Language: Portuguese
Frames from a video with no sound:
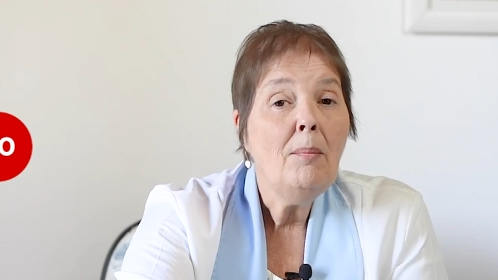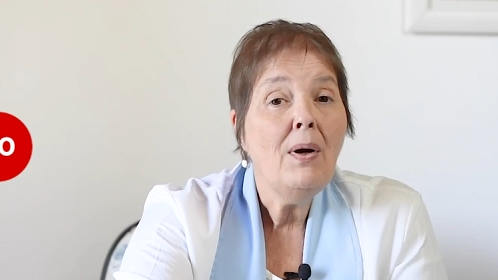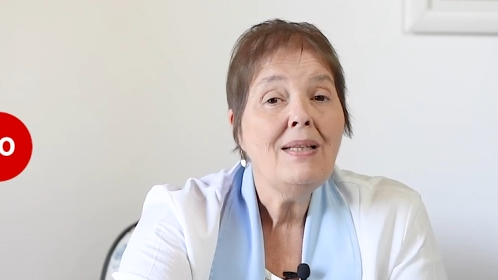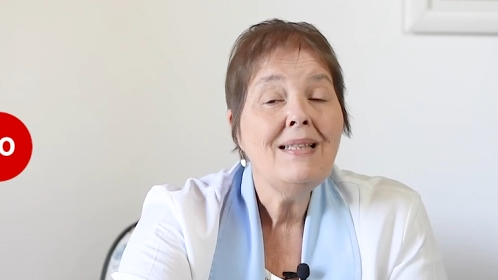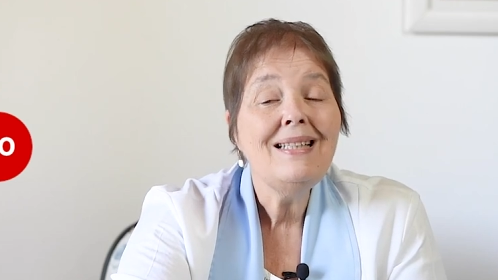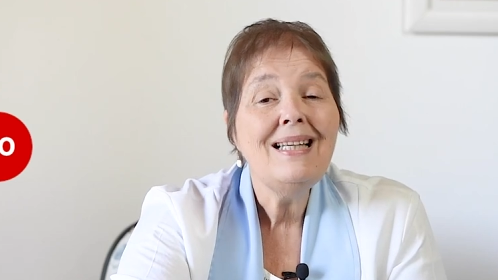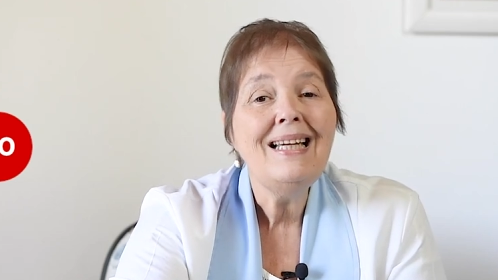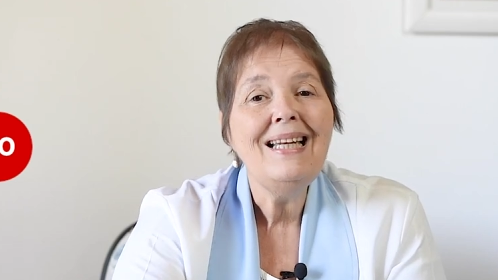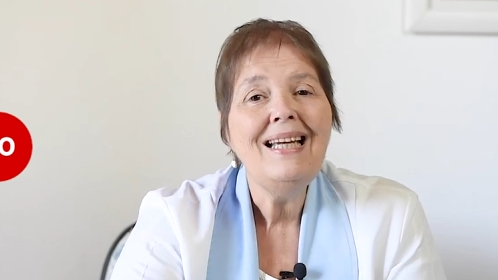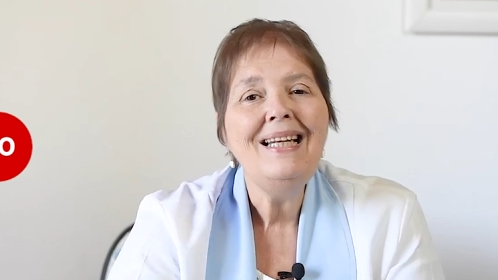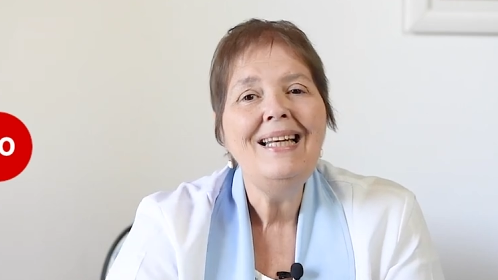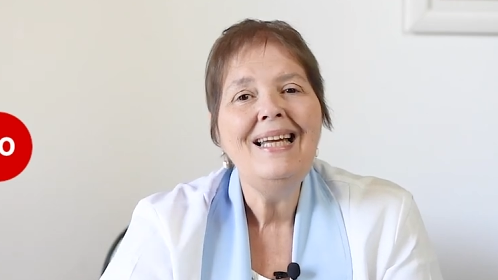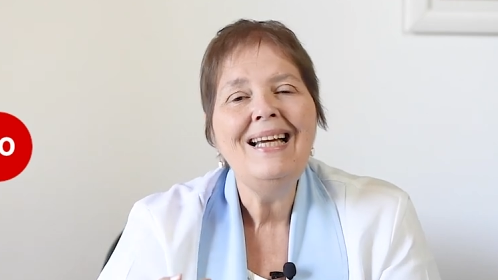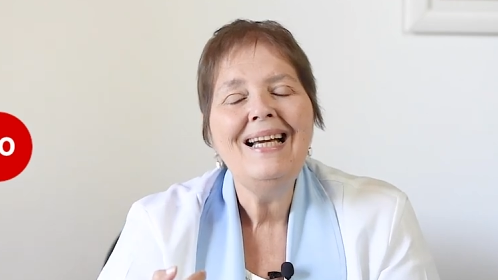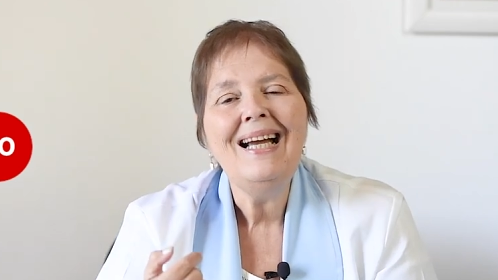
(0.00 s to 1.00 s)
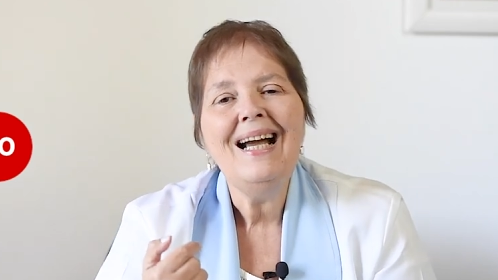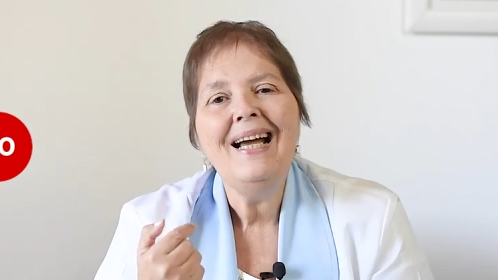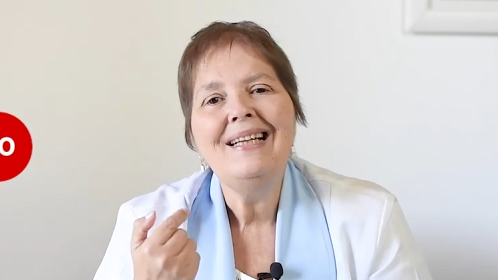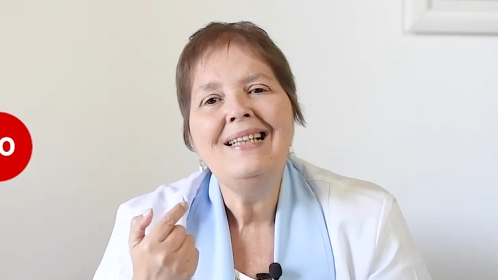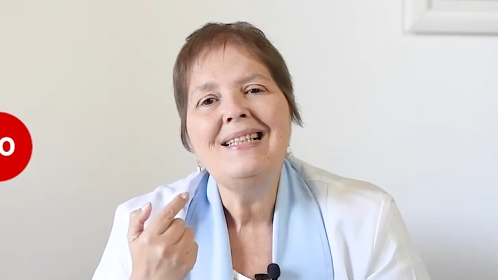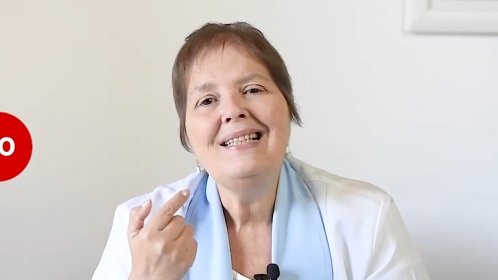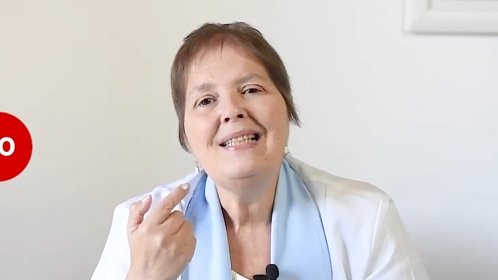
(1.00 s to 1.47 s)
pode ser que ele
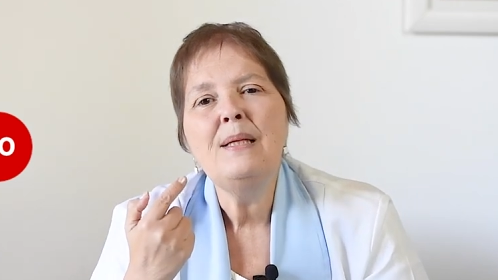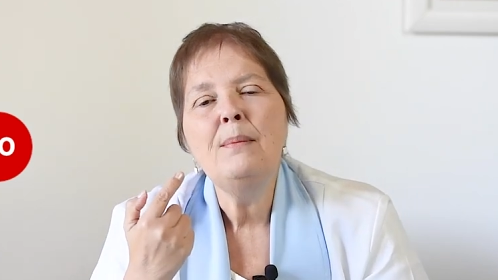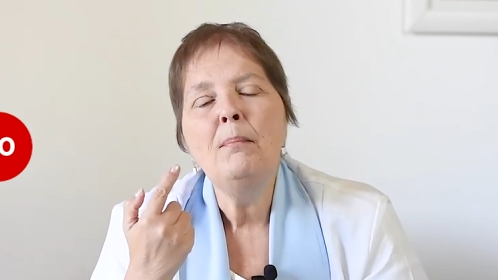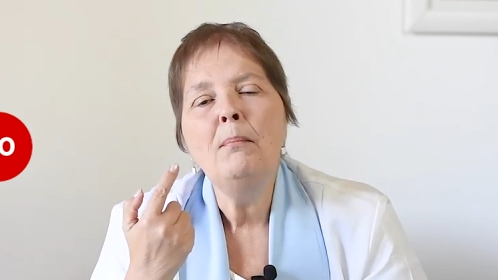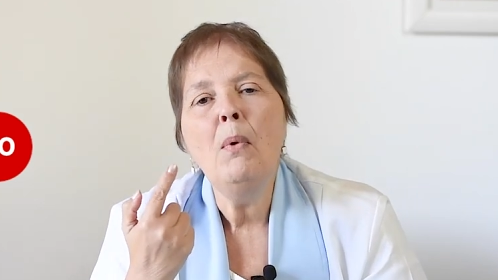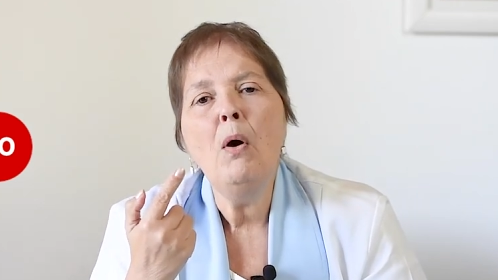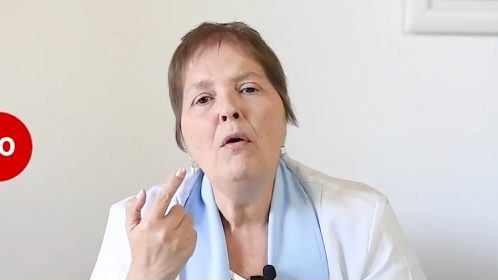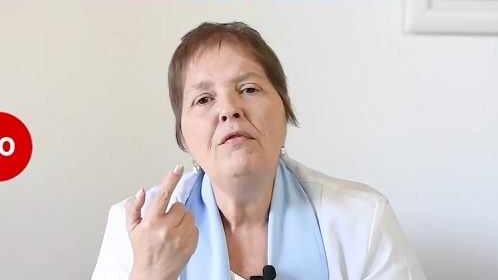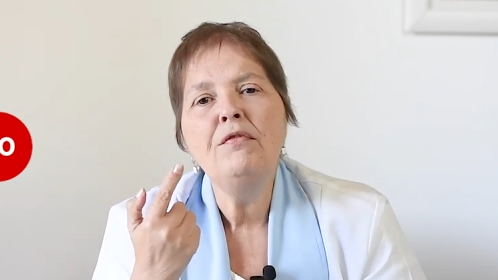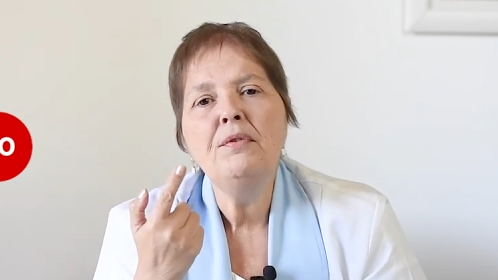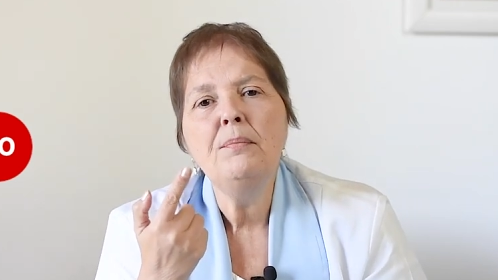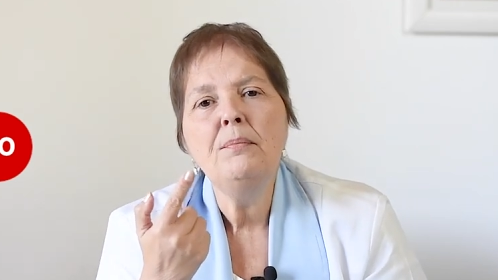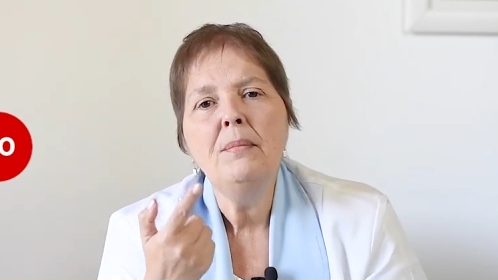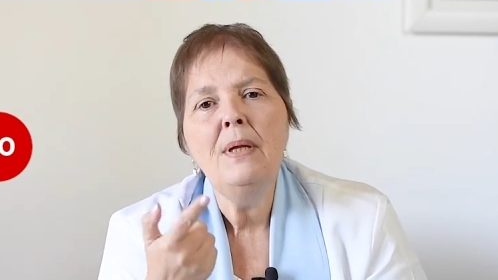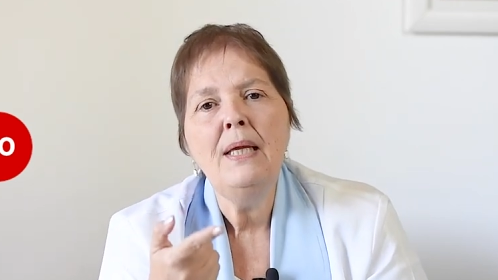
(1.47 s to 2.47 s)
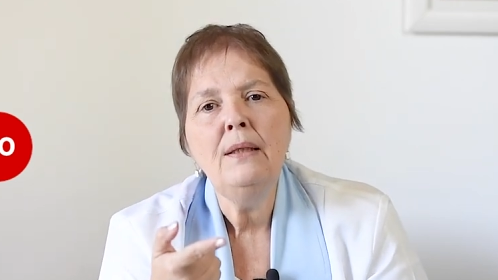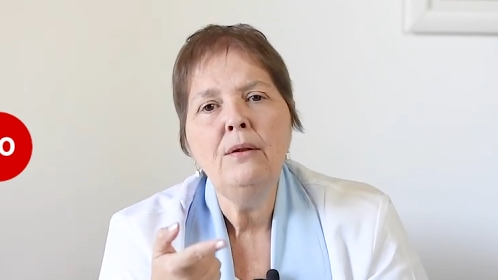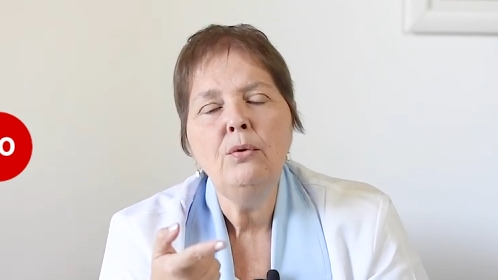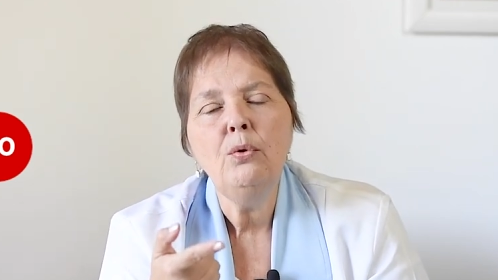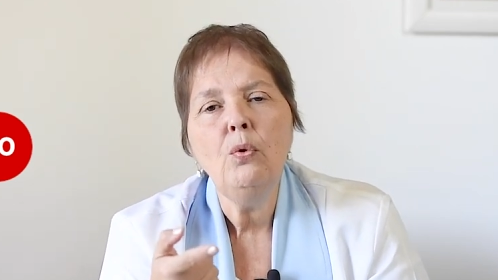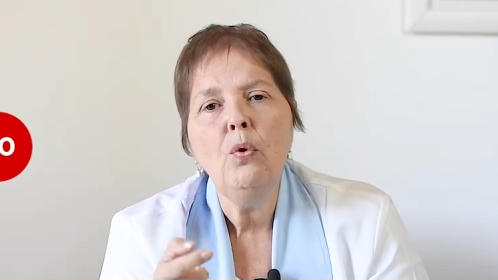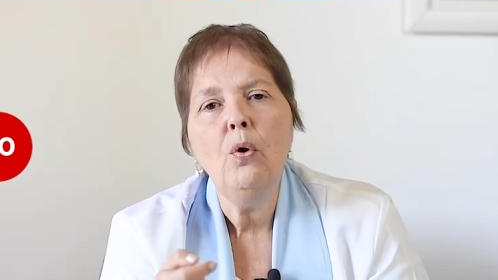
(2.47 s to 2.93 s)
encare esse movimento